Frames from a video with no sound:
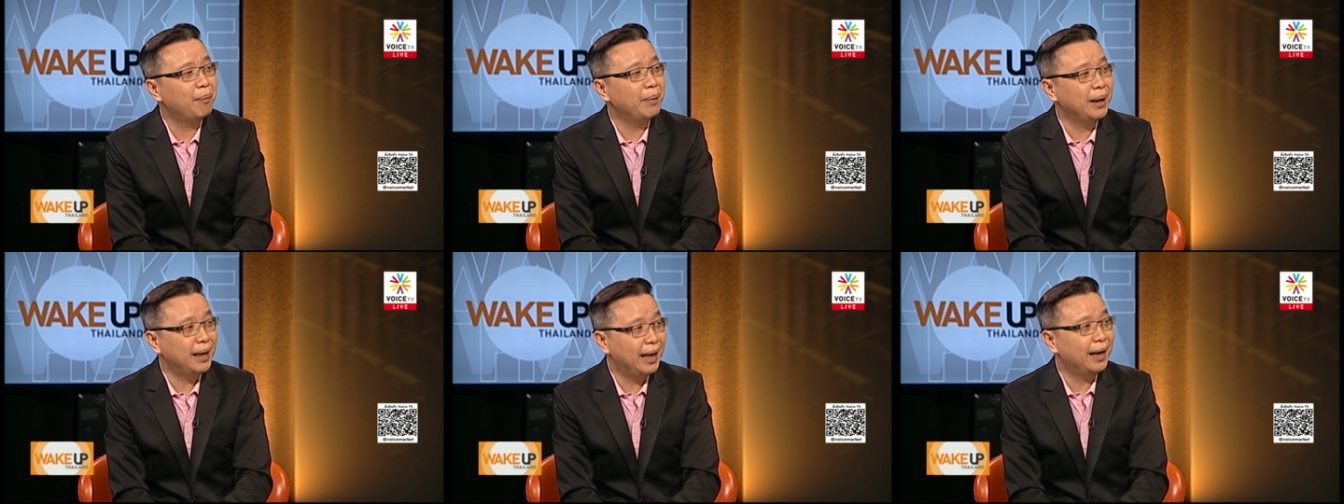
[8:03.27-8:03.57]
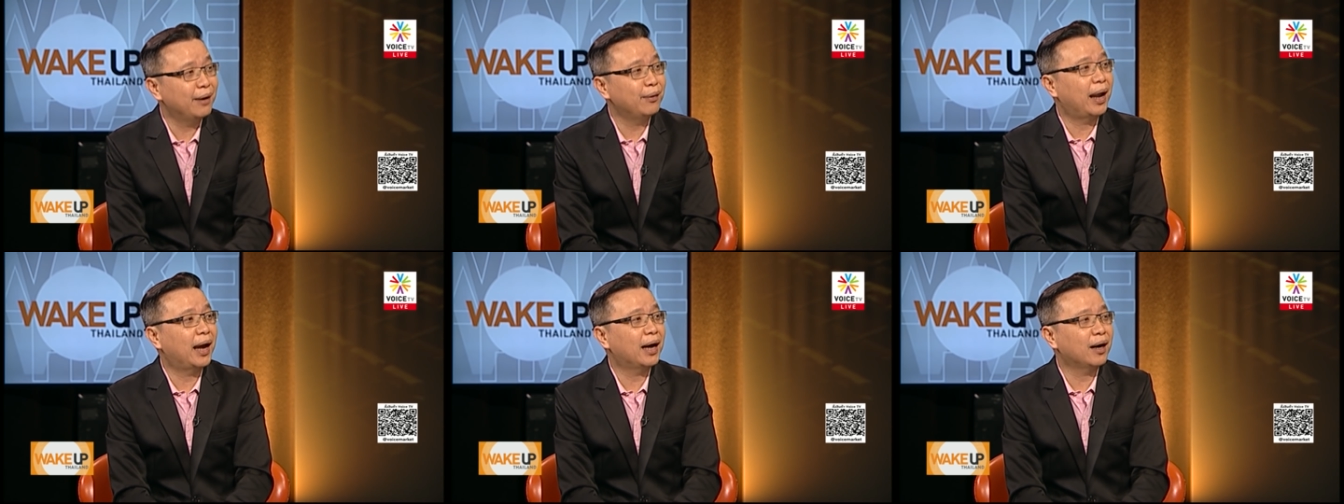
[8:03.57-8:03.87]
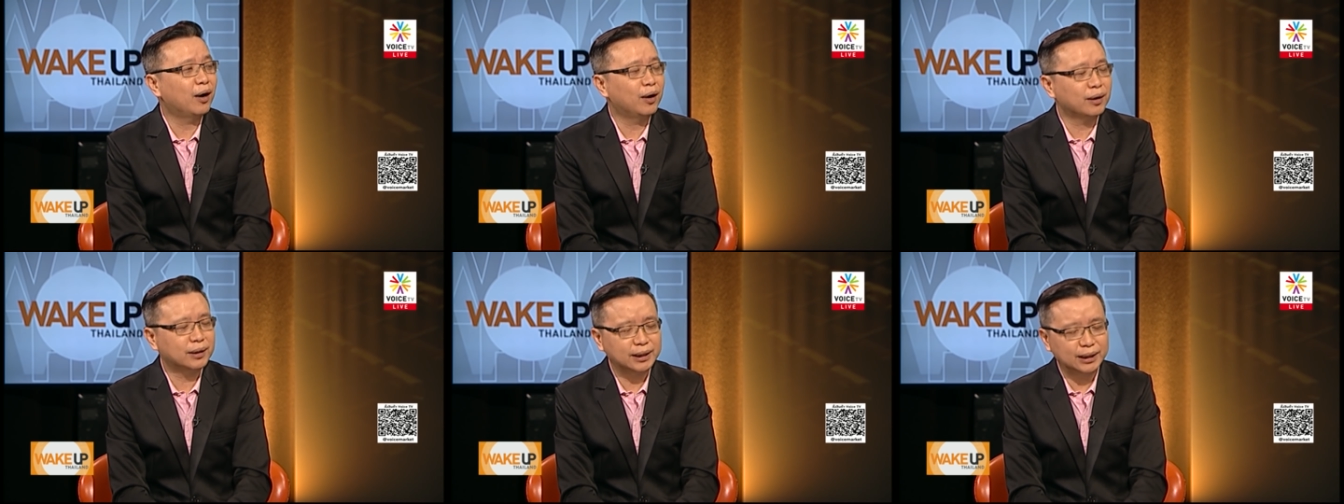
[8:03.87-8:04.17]
ไม่เลวนะ
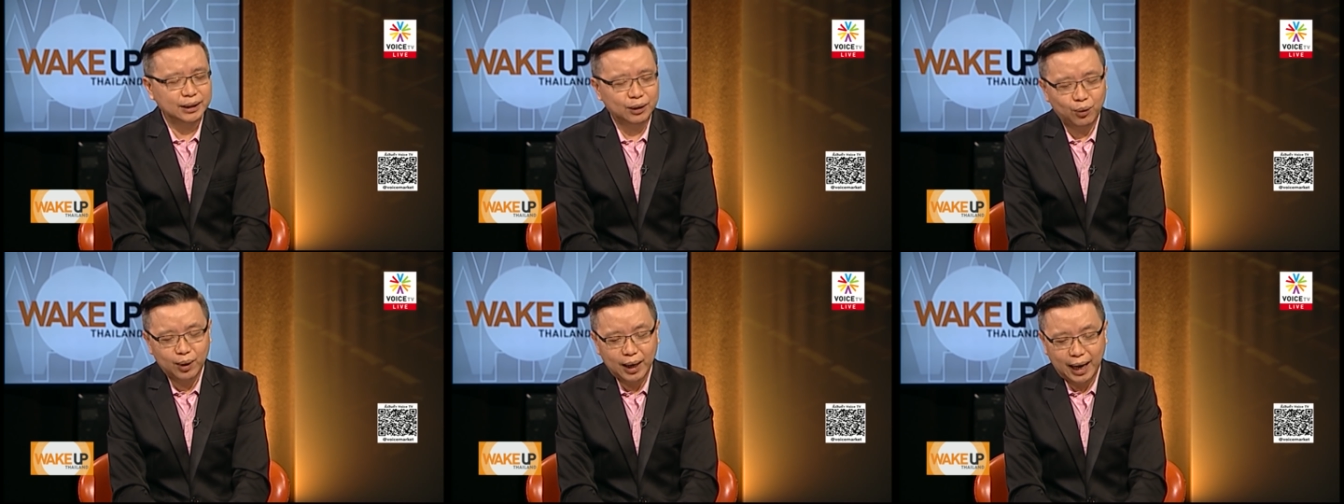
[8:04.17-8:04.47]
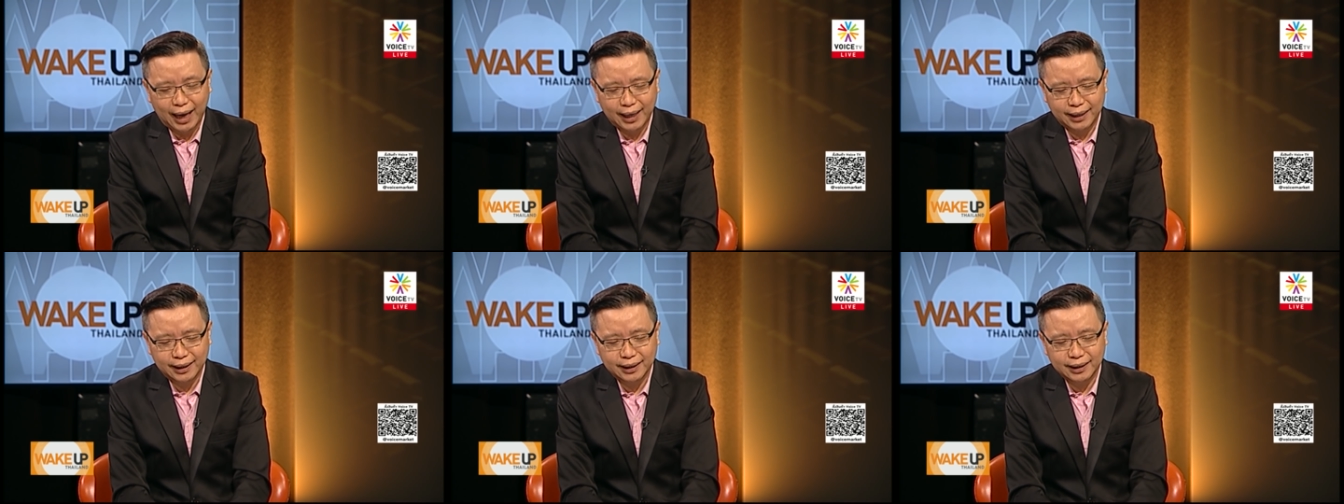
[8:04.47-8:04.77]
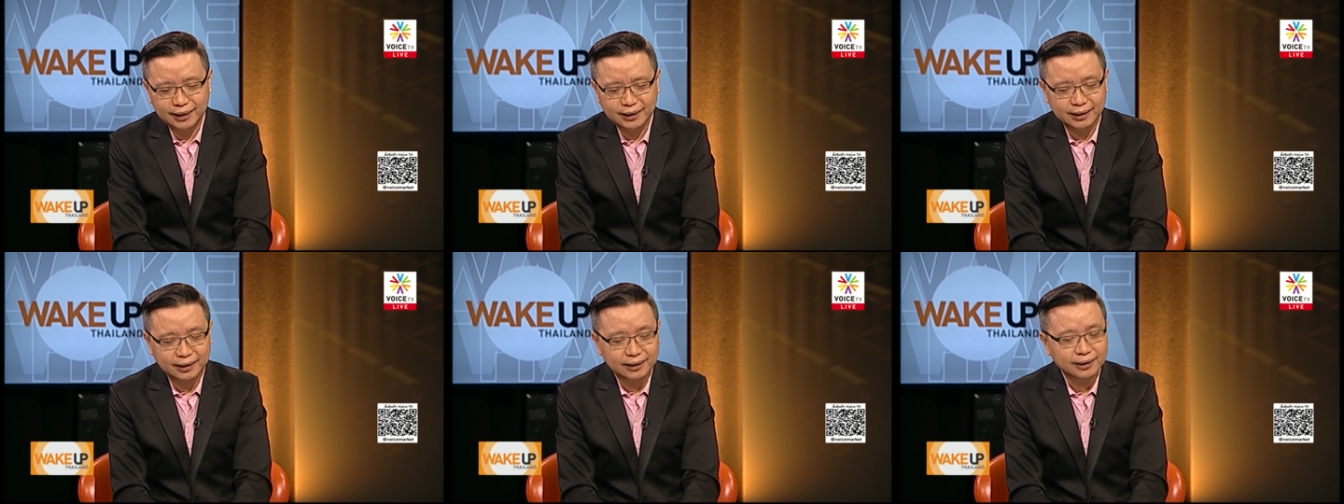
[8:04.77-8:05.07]
ก็ถือโอกาส
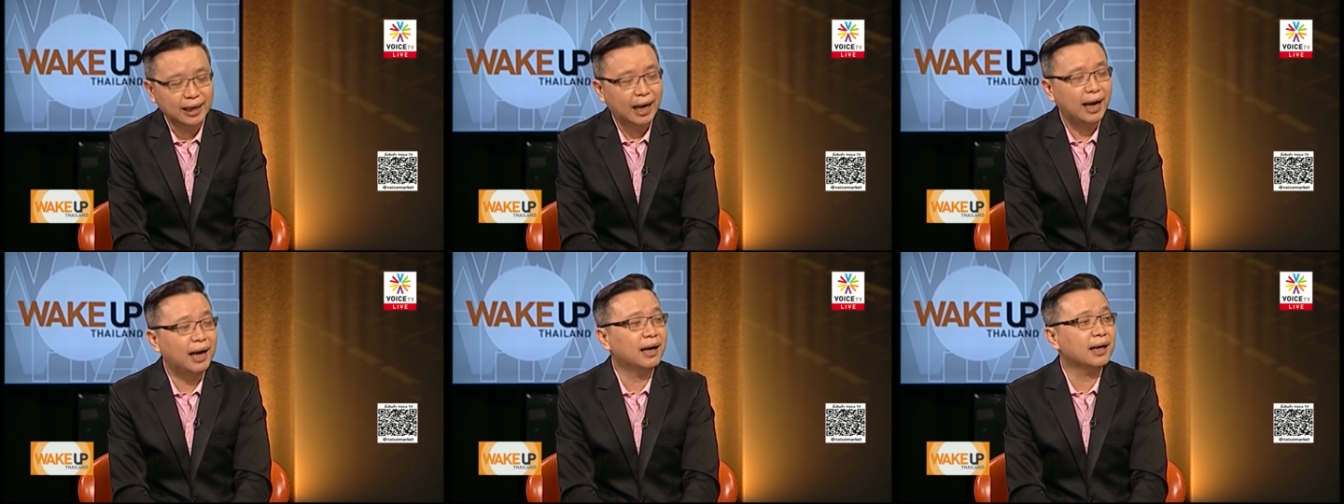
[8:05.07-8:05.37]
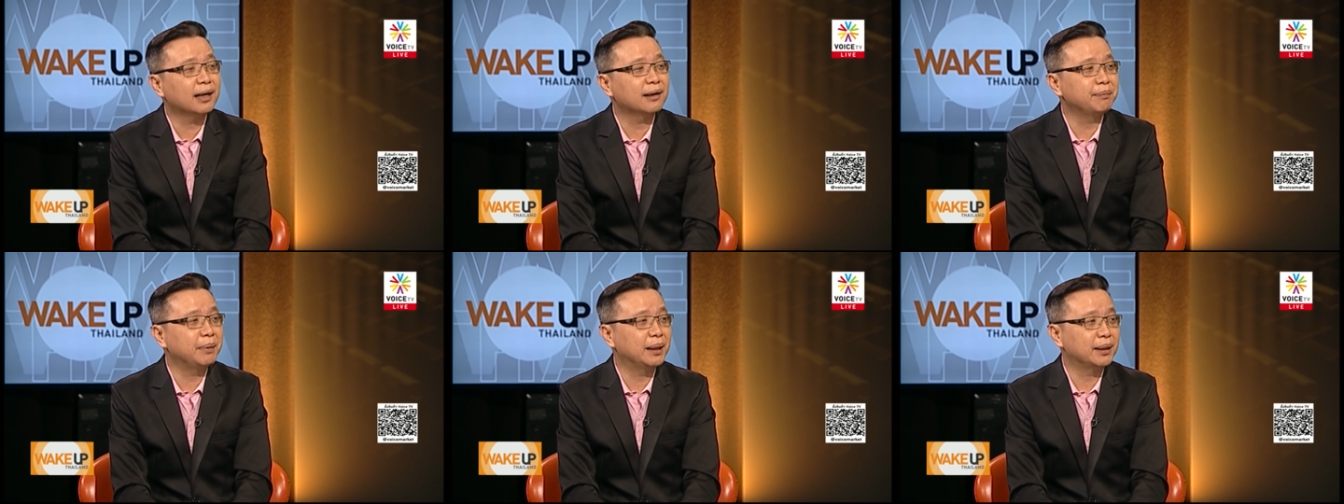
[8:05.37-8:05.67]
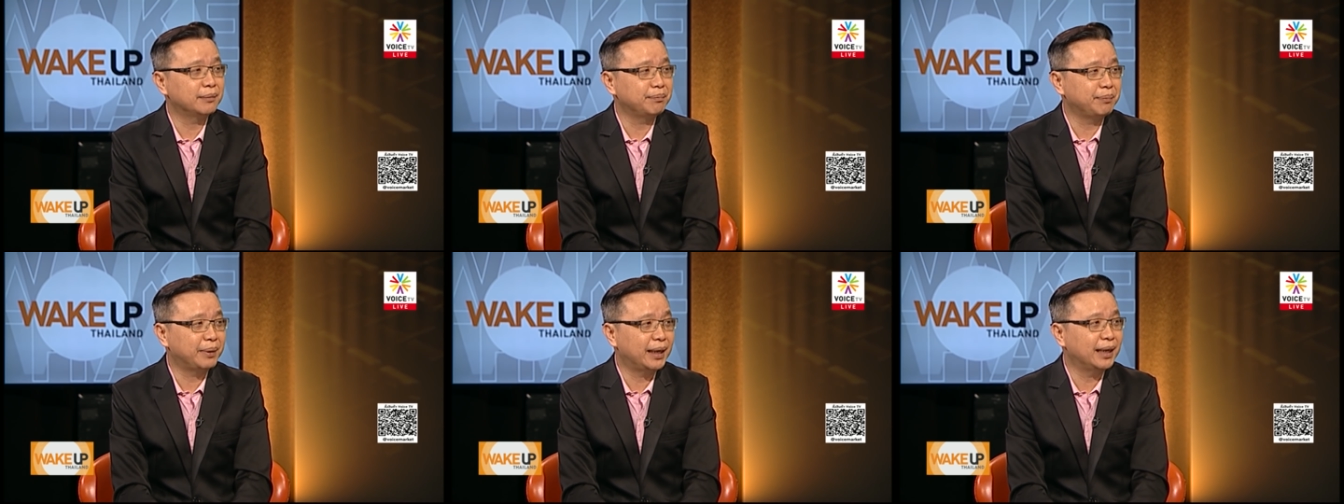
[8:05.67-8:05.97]
นี้ศึกษาเปิ
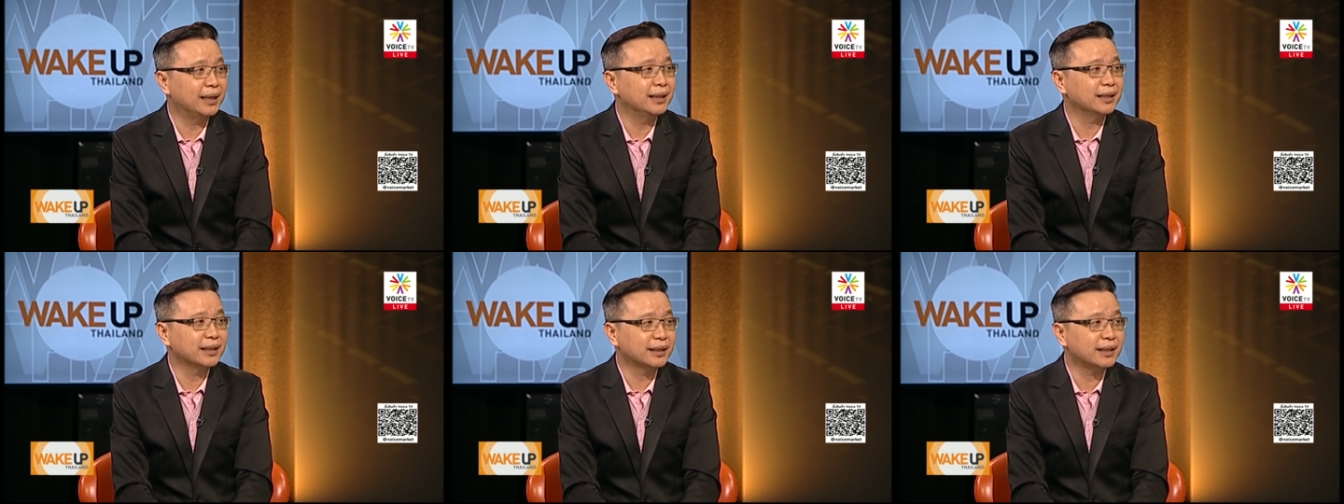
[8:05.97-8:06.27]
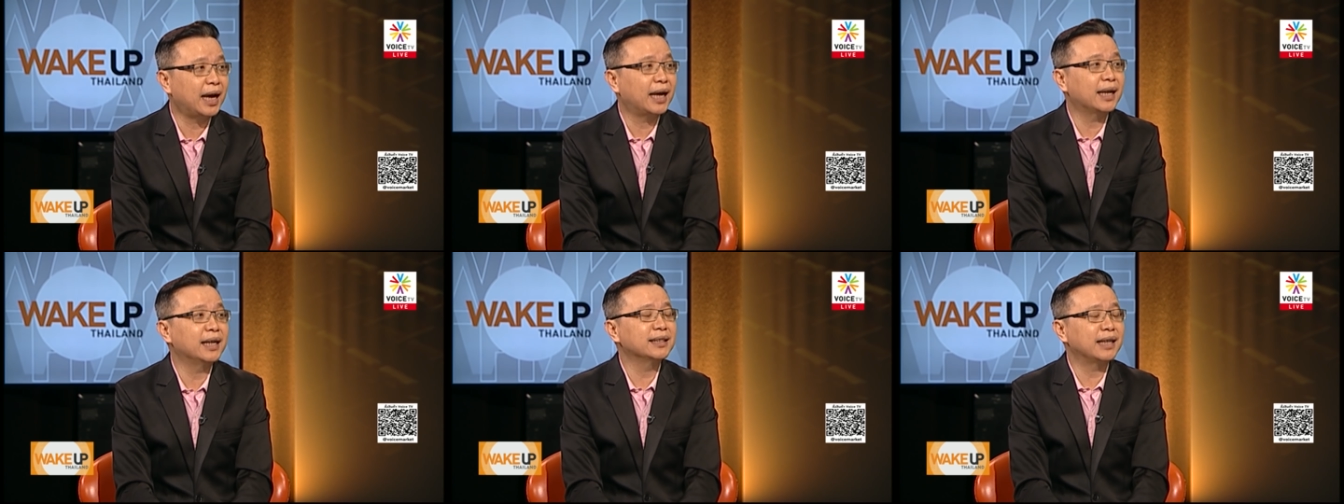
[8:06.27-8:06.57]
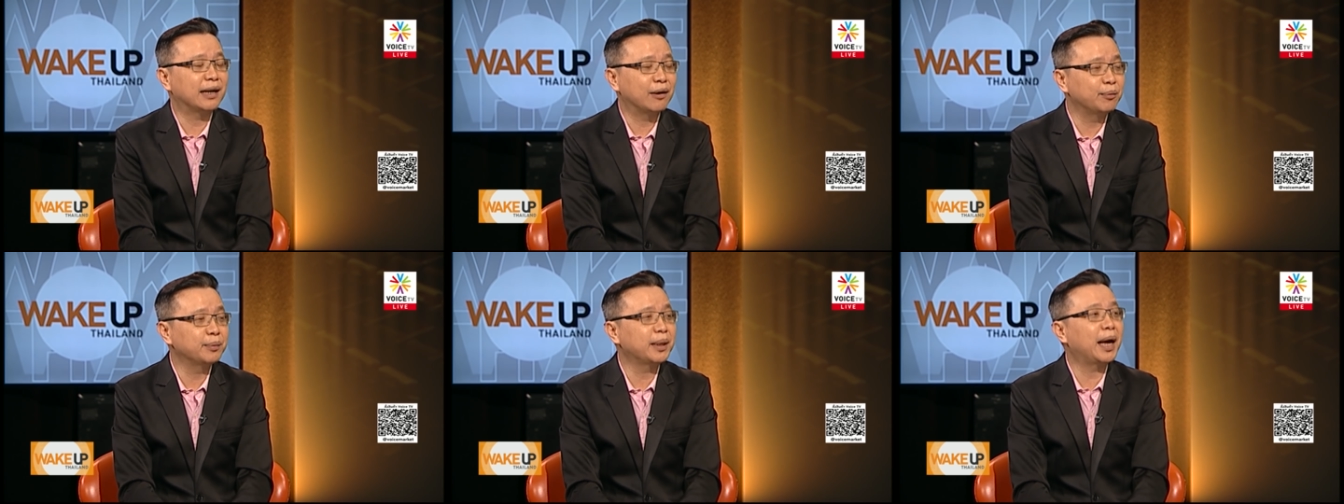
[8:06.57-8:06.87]
ดประเด็นศึกษาใน
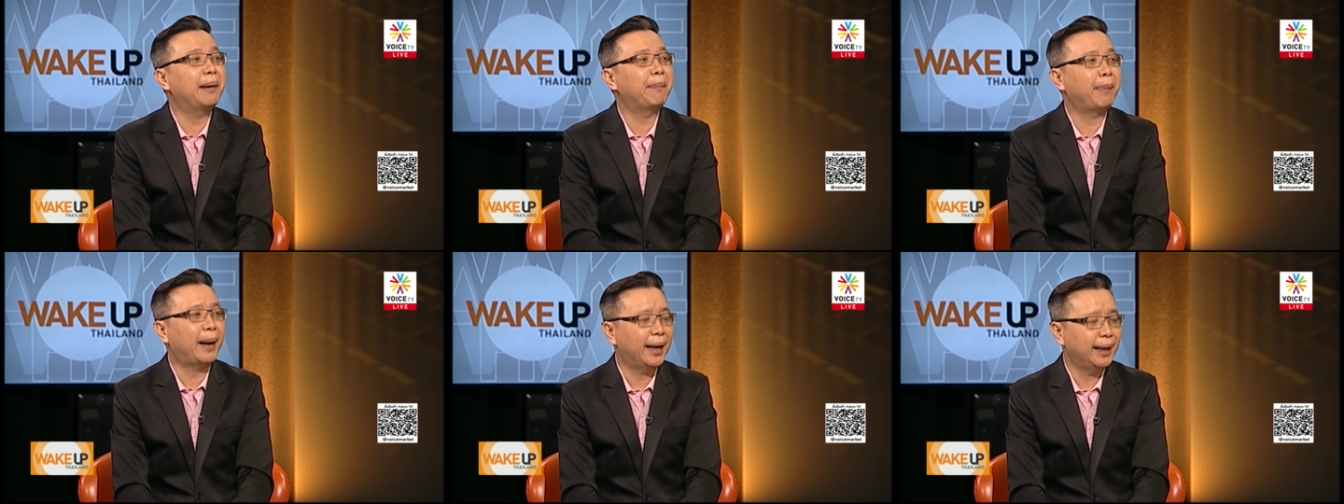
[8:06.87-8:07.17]
สังคมไทยผมว่า